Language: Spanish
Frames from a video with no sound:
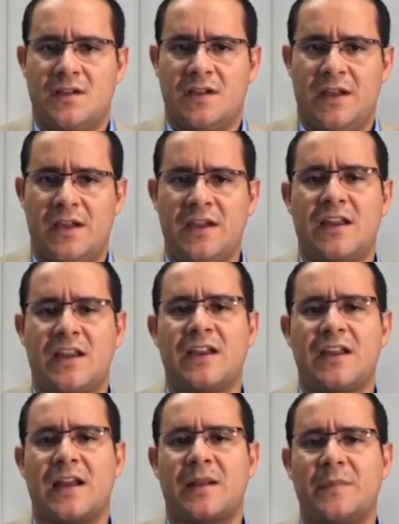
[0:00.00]

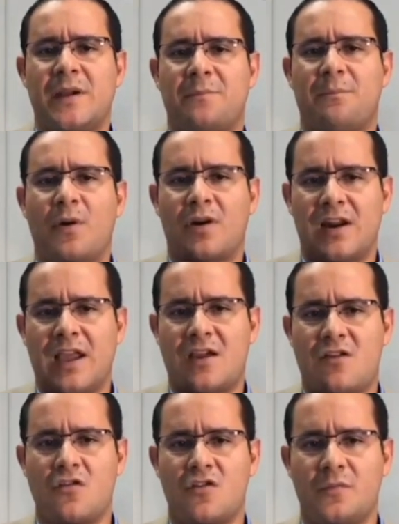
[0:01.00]
inclinarme por la
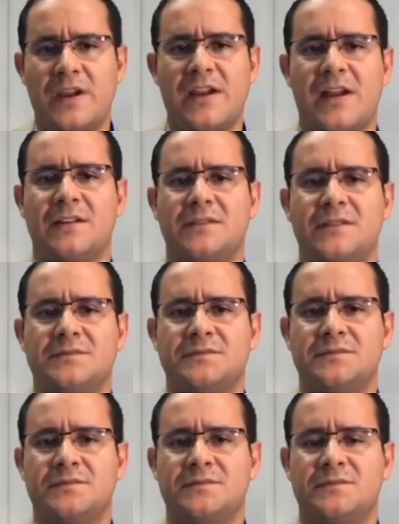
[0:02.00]
economía
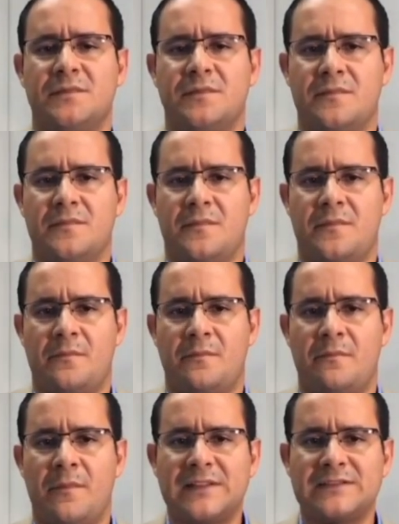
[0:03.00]

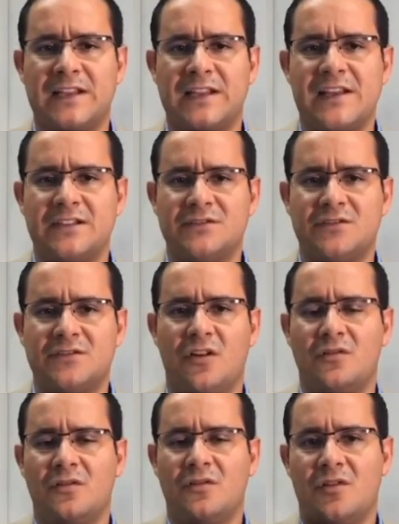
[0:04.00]

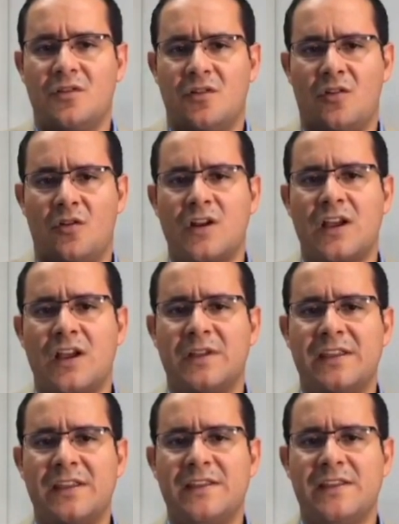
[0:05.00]
manteniendo unas
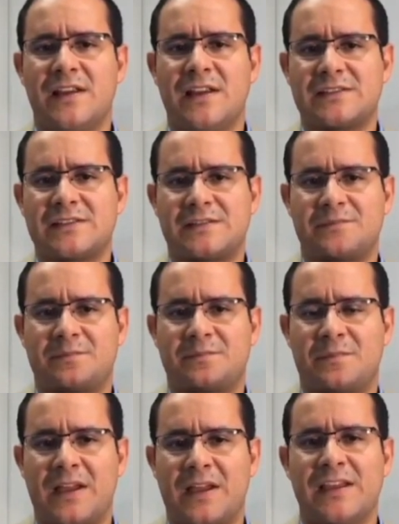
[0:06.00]
medidas
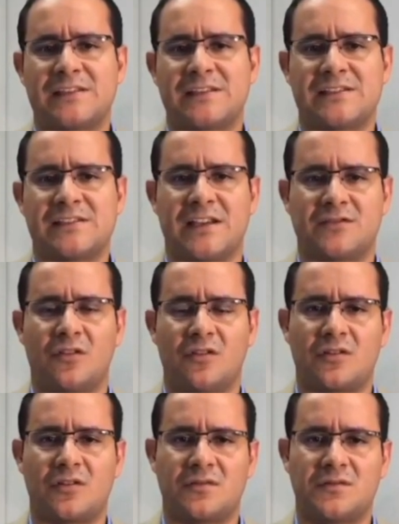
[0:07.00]
para que este
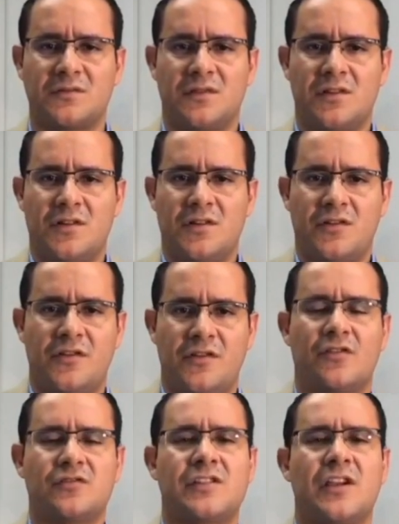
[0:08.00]
sector
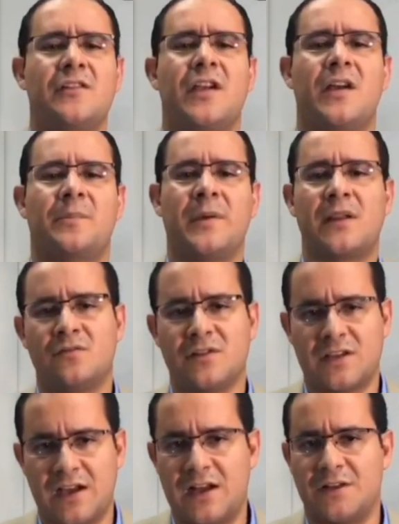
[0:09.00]
no se vea
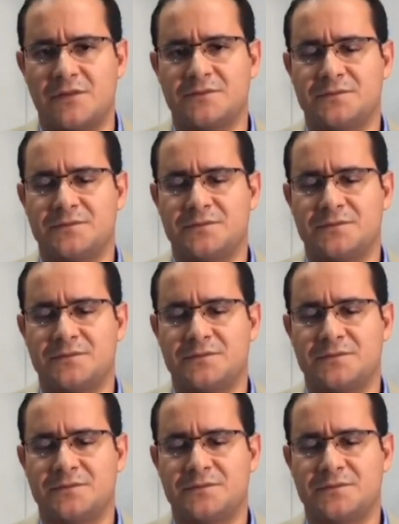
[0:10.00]
perjudicado.